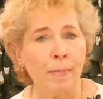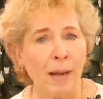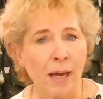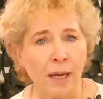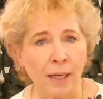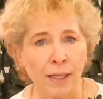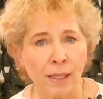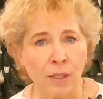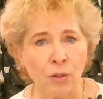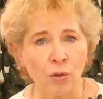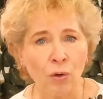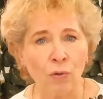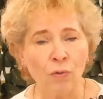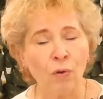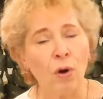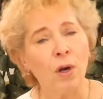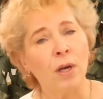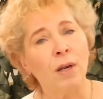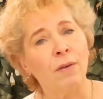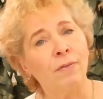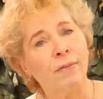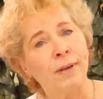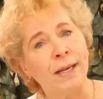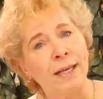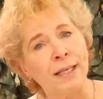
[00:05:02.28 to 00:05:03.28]

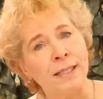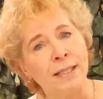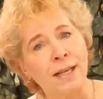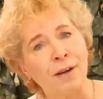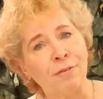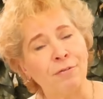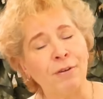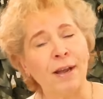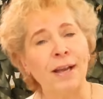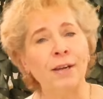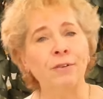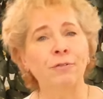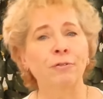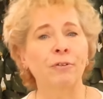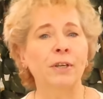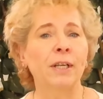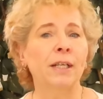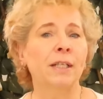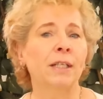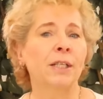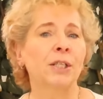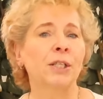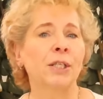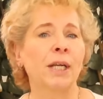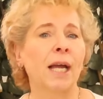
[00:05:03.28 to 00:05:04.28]
Merino-Wolle wegen der
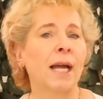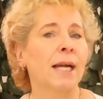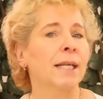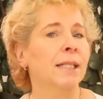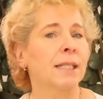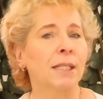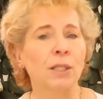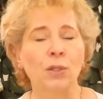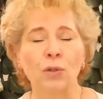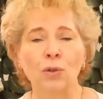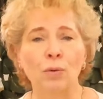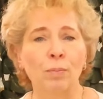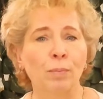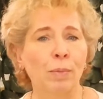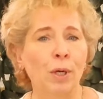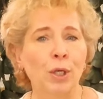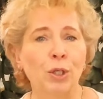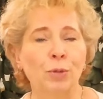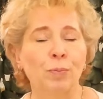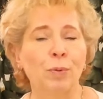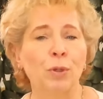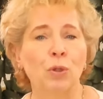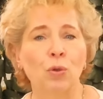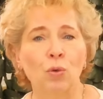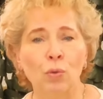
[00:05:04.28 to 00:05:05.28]
Feinfädlichkeit ist zum
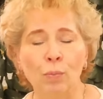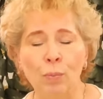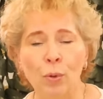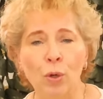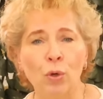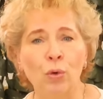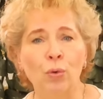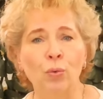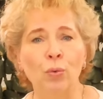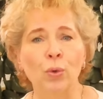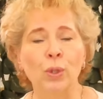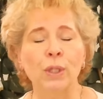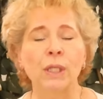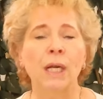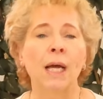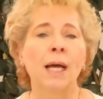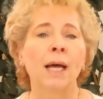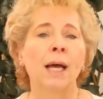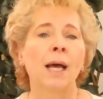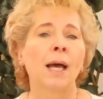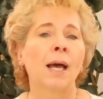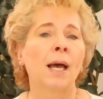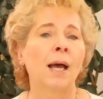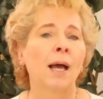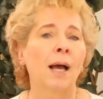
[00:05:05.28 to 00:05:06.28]
Beispiel super gut.
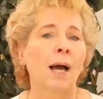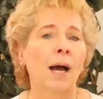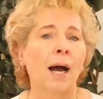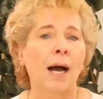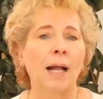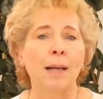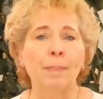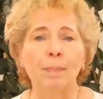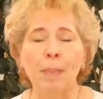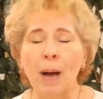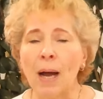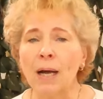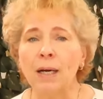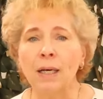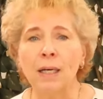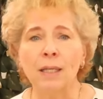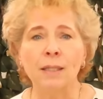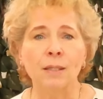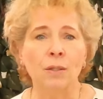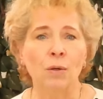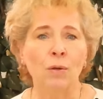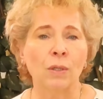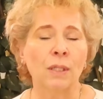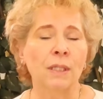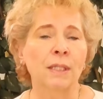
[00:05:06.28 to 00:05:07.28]

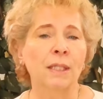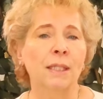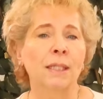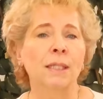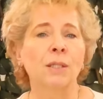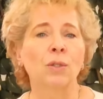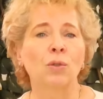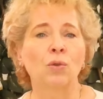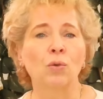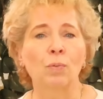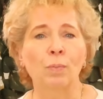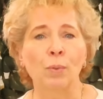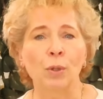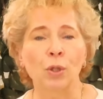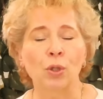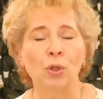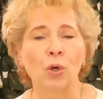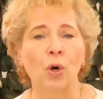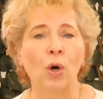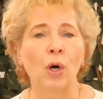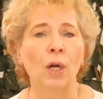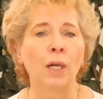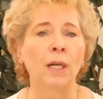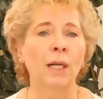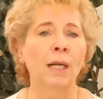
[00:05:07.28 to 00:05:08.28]
Alpaka-Socken sind super
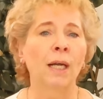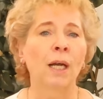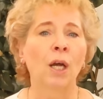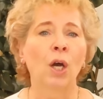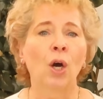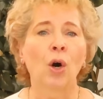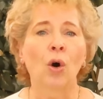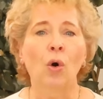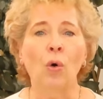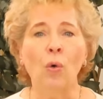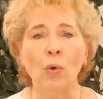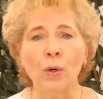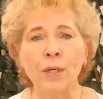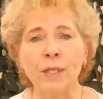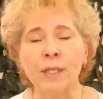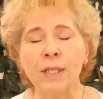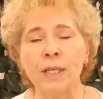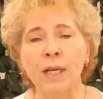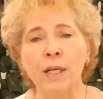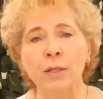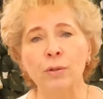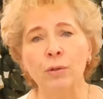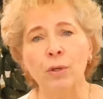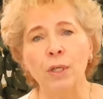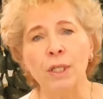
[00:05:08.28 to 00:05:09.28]
toll
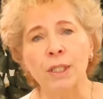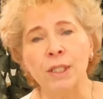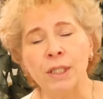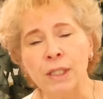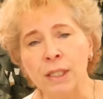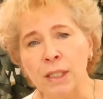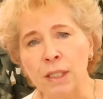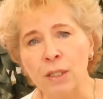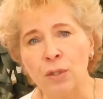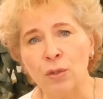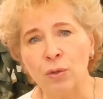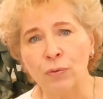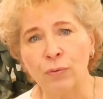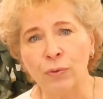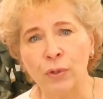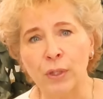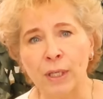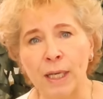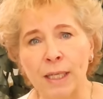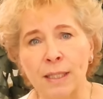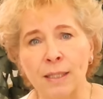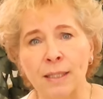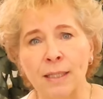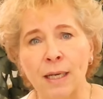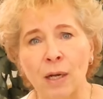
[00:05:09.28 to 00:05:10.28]
und natürlich nicht zu
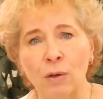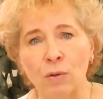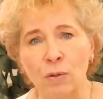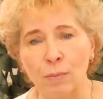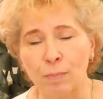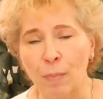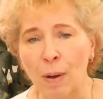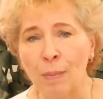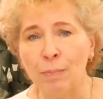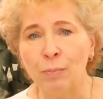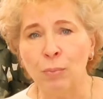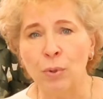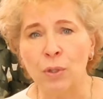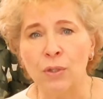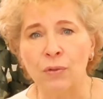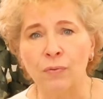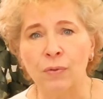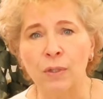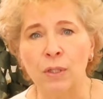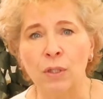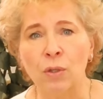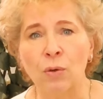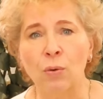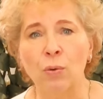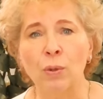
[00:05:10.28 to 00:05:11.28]
vergessen aus
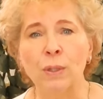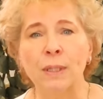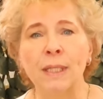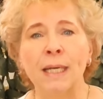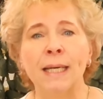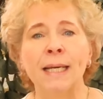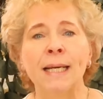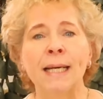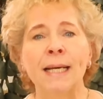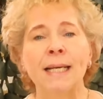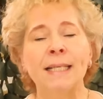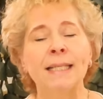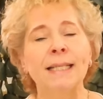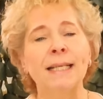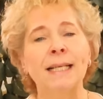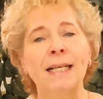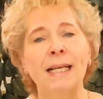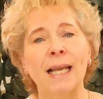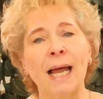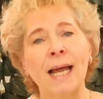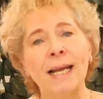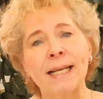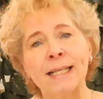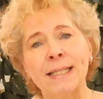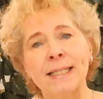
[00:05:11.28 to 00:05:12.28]
Bambusviskose, die
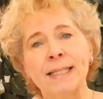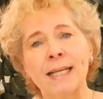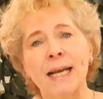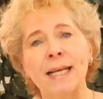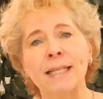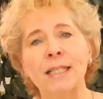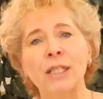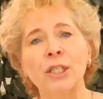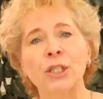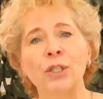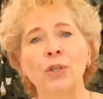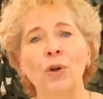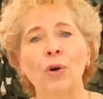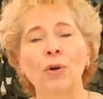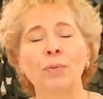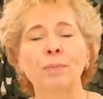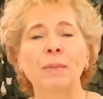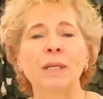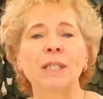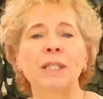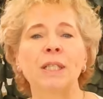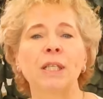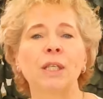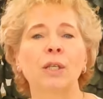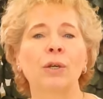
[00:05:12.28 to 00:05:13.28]
gleichzeitig noch
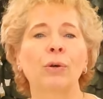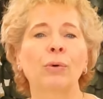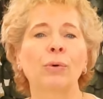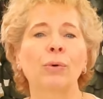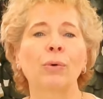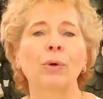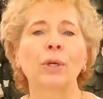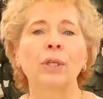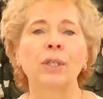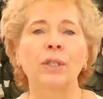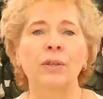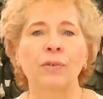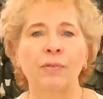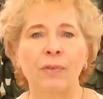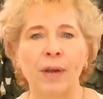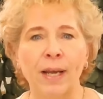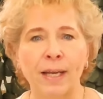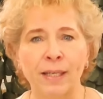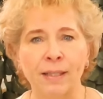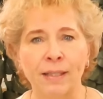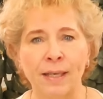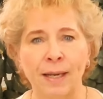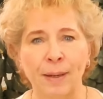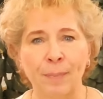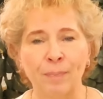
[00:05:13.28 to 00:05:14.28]
mit die Gerüche
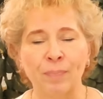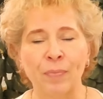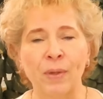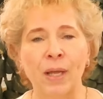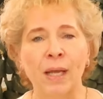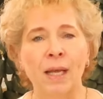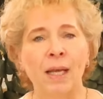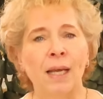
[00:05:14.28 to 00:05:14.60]
wegnehmen.